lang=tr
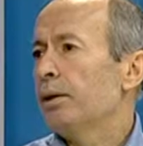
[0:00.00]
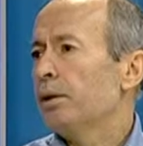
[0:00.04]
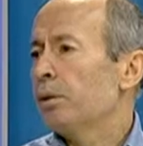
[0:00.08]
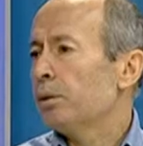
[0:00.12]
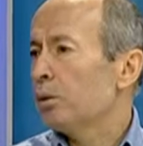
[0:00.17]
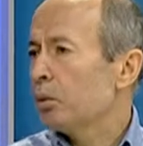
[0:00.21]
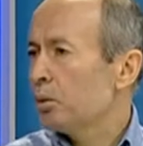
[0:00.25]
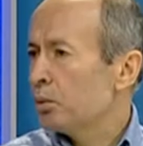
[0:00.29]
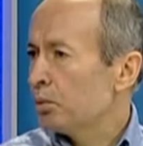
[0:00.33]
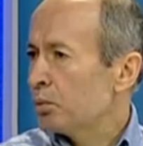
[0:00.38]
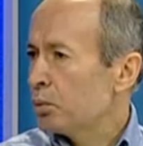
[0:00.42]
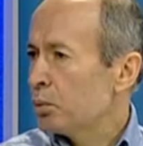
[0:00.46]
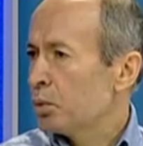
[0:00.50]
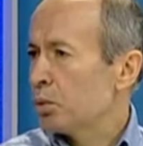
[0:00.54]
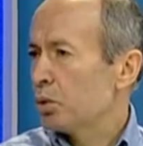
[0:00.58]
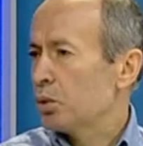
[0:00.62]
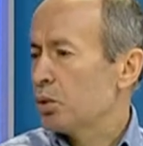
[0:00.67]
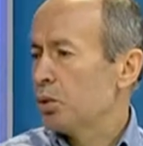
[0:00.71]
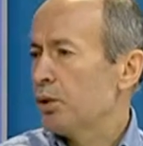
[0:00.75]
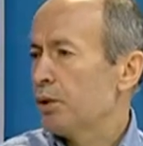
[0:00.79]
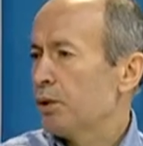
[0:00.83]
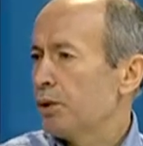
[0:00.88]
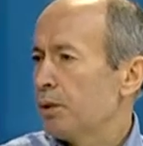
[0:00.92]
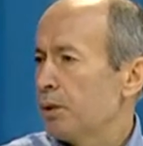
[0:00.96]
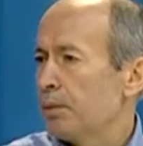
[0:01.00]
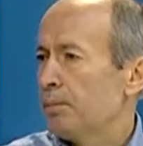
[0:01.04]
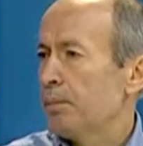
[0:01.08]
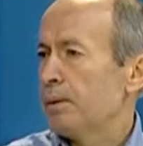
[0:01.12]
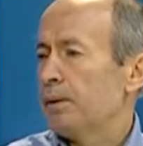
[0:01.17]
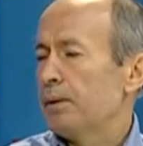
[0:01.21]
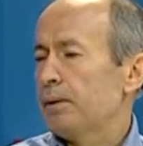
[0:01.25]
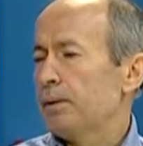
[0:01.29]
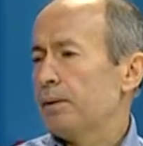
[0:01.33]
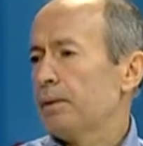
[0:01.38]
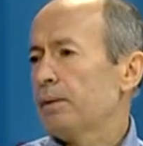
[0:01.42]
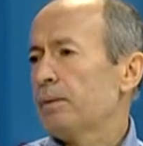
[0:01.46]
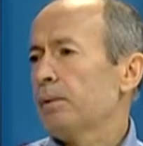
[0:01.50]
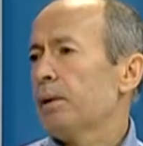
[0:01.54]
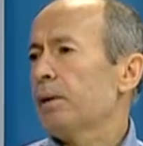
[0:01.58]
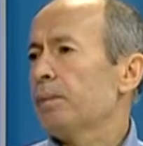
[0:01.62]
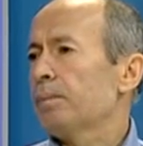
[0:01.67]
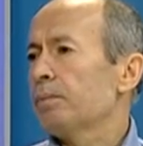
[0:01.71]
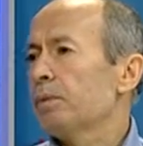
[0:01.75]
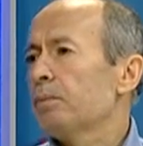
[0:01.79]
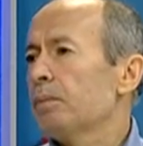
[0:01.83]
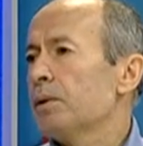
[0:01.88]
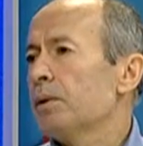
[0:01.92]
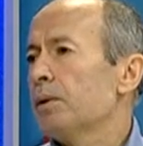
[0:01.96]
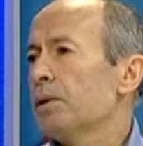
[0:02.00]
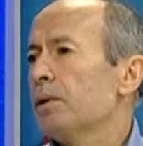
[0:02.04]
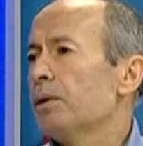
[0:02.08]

olmuş işte biz yaptığımız